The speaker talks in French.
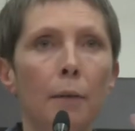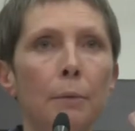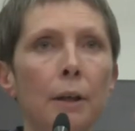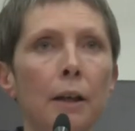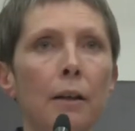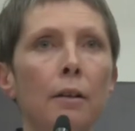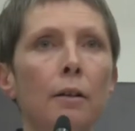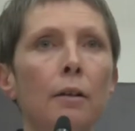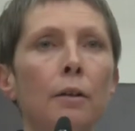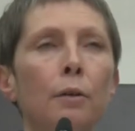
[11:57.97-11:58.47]

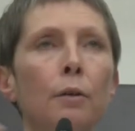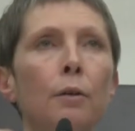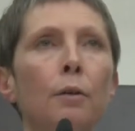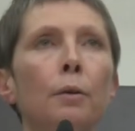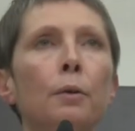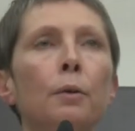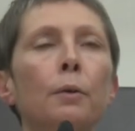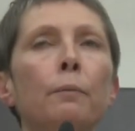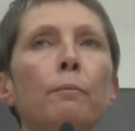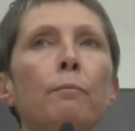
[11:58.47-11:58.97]
Bien,
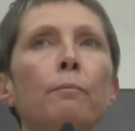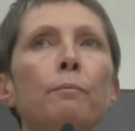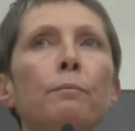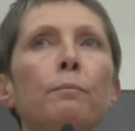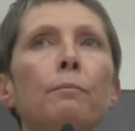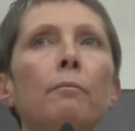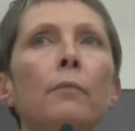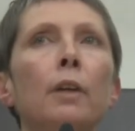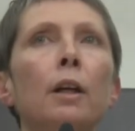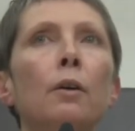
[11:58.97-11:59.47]

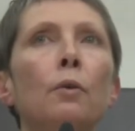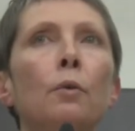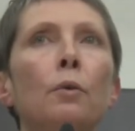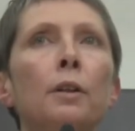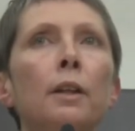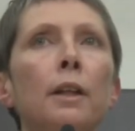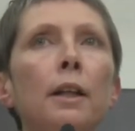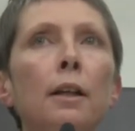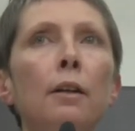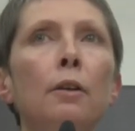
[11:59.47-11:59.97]
euh,
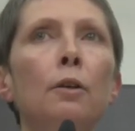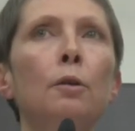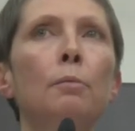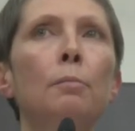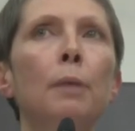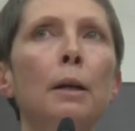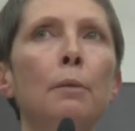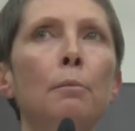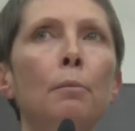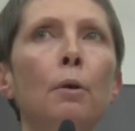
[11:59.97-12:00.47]
on est
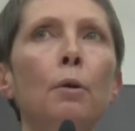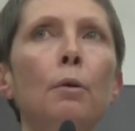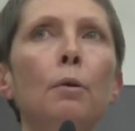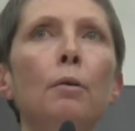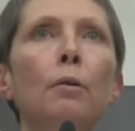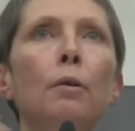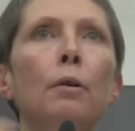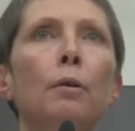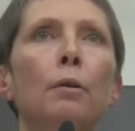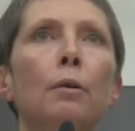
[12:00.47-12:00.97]

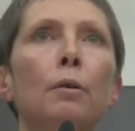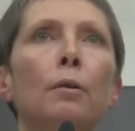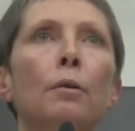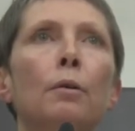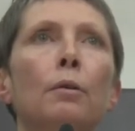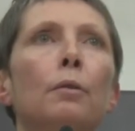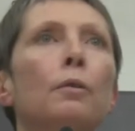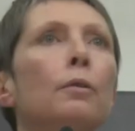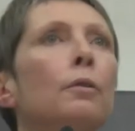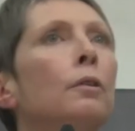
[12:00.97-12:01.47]
globalement
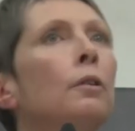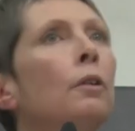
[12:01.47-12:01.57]
euh,